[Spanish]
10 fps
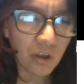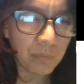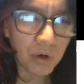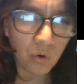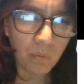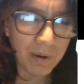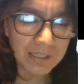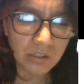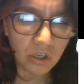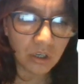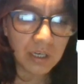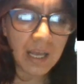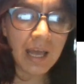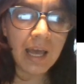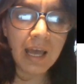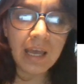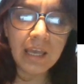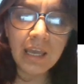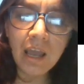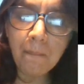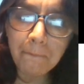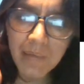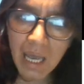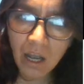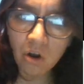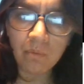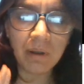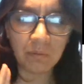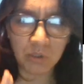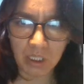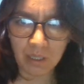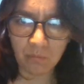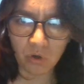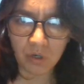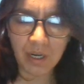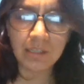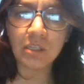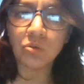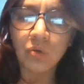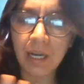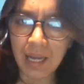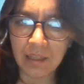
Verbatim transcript: preocupación, y me con verbos de temor. Esa es una gran